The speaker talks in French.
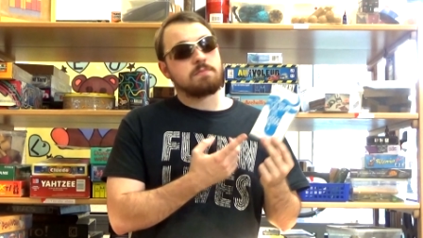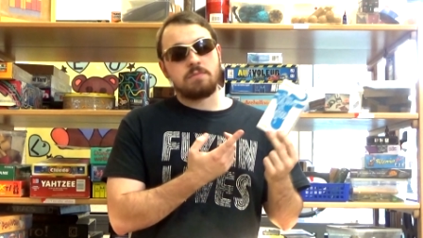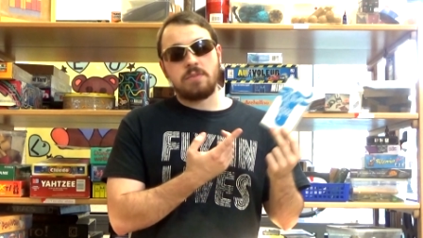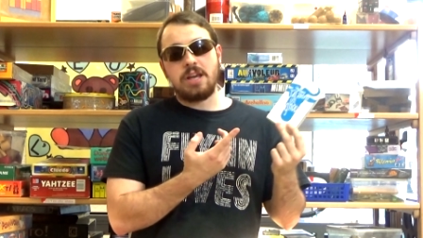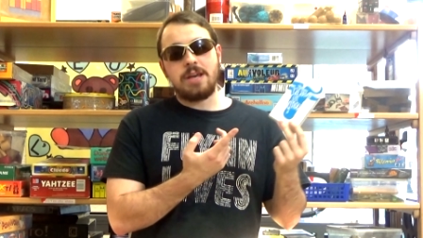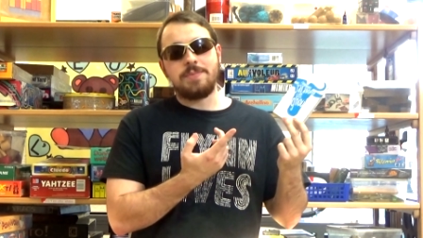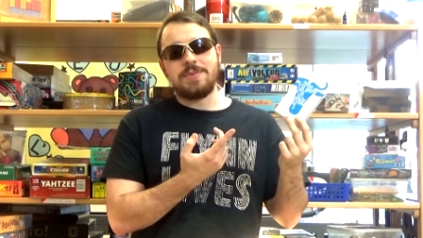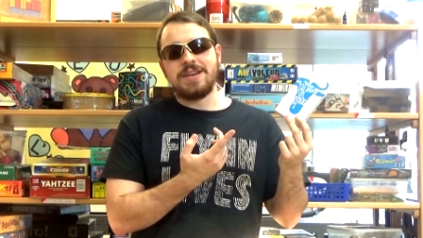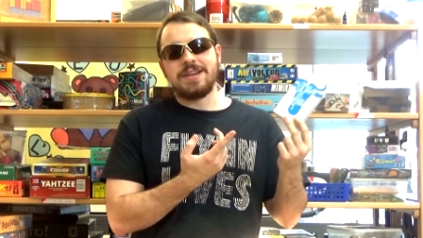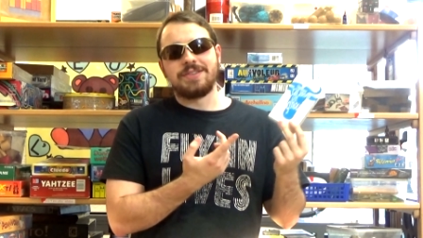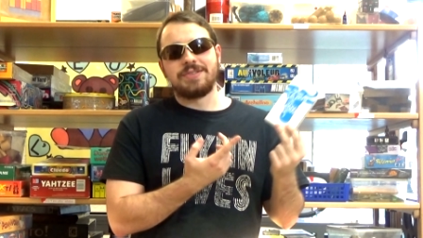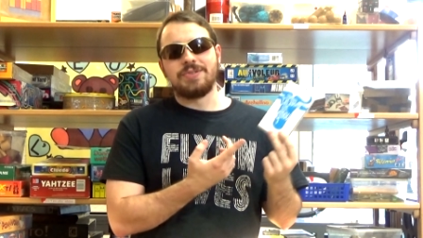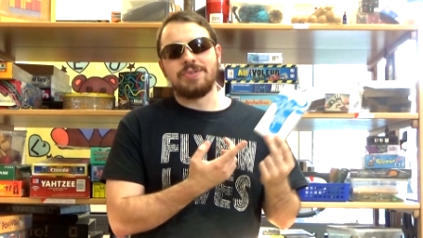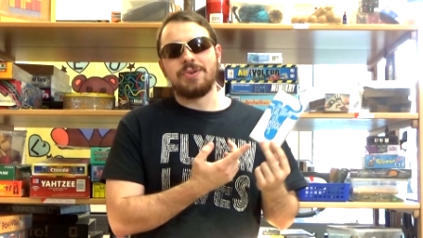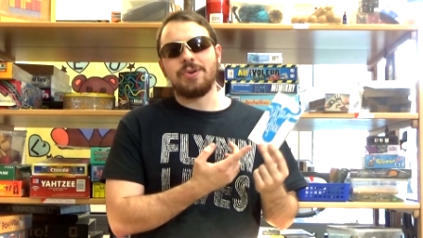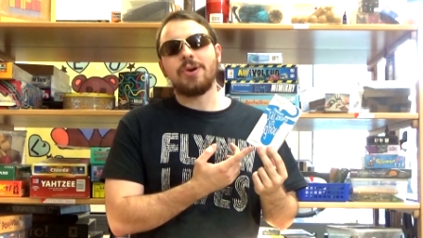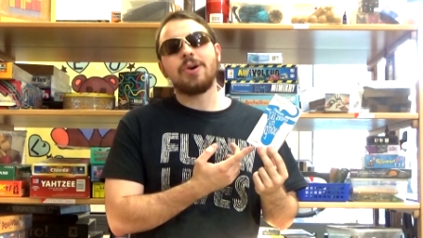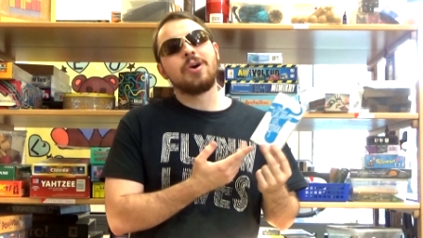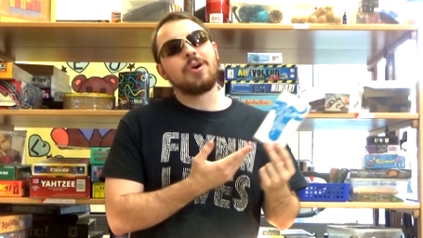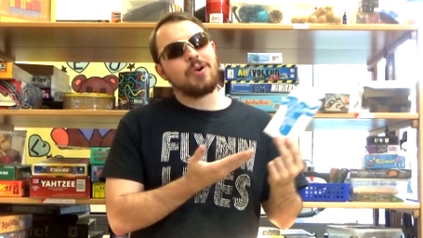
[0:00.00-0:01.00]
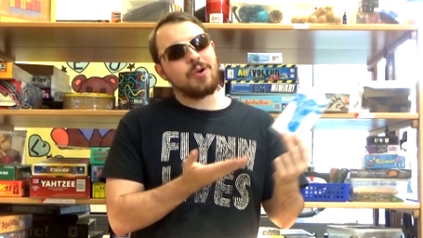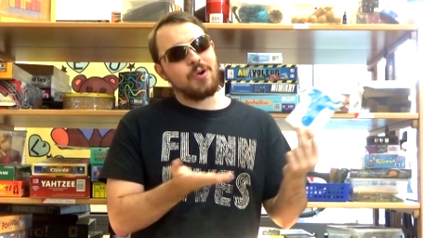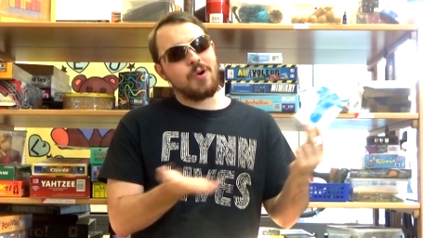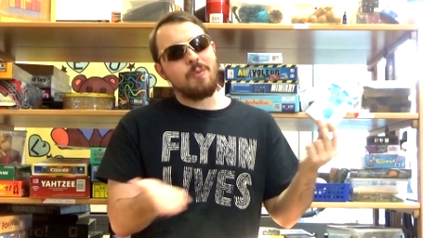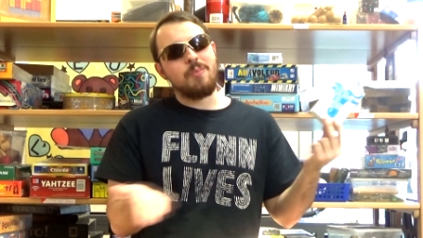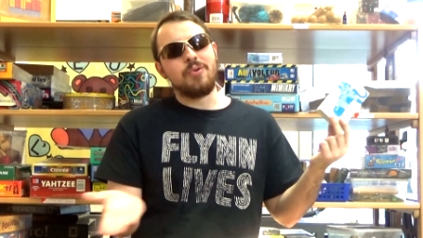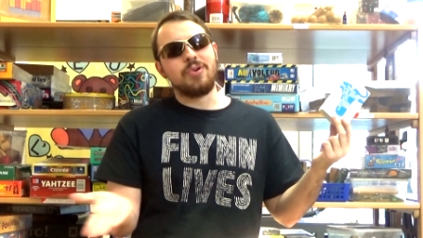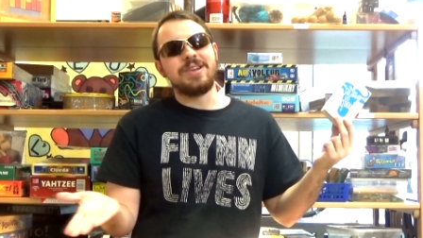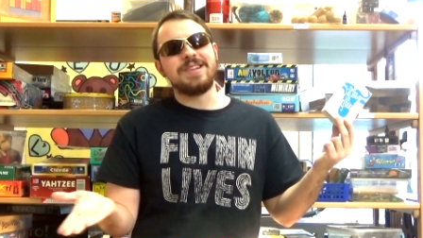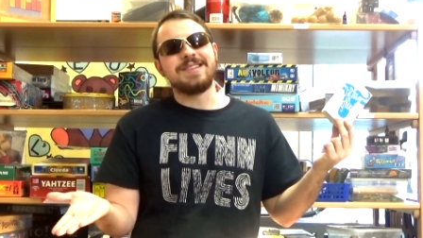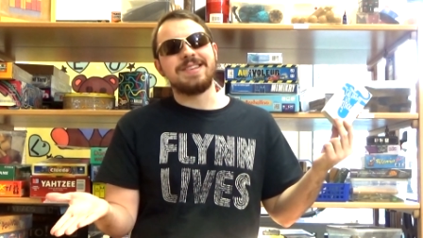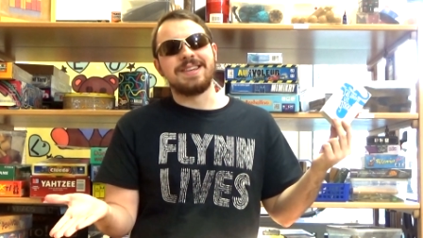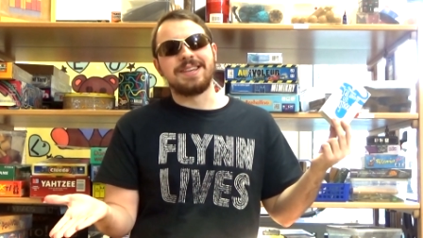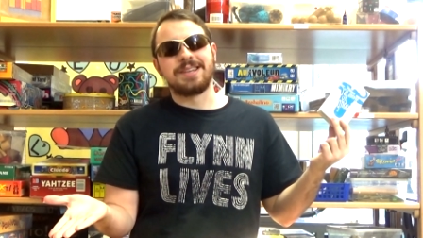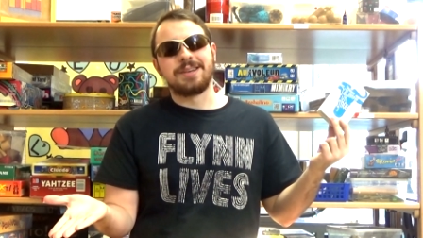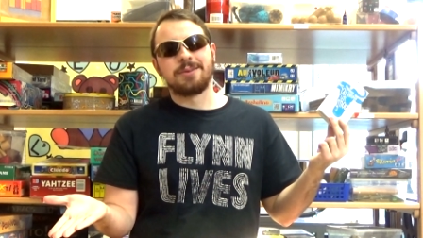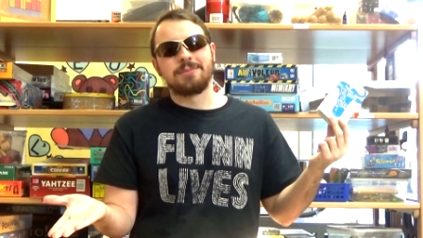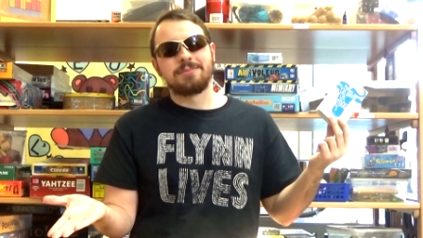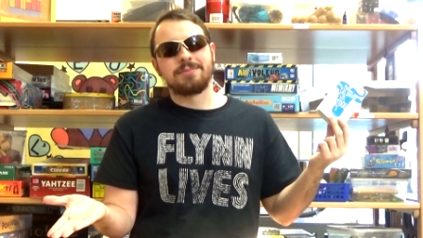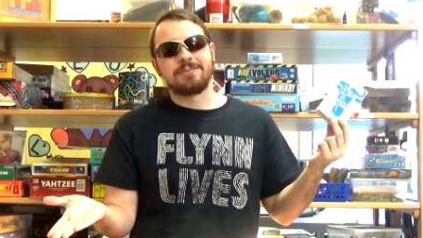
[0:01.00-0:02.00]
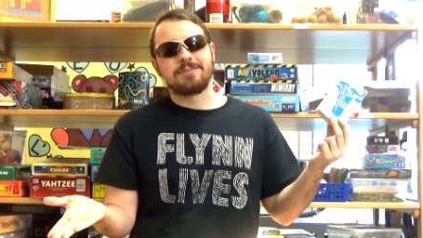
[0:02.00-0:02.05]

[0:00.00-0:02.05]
et bien sûr aux politiques.